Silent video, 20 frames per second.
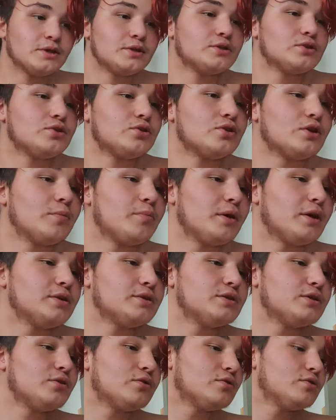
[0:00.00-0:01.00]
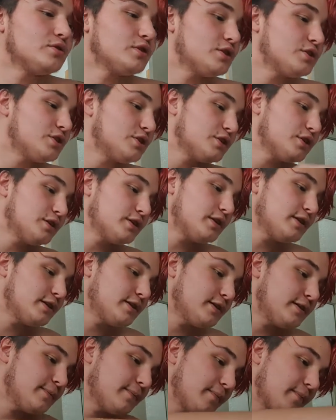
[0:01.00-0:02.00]
Je ne pas laisser dans le sachet.
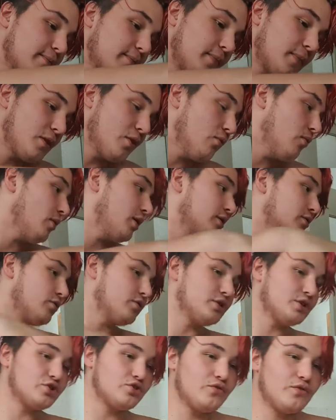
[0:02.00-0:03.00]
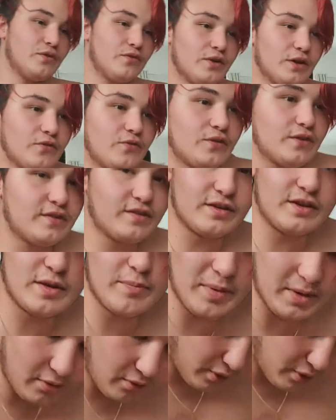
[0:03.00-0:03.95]
Non, attendez, je vais vérifier s'il n'est pas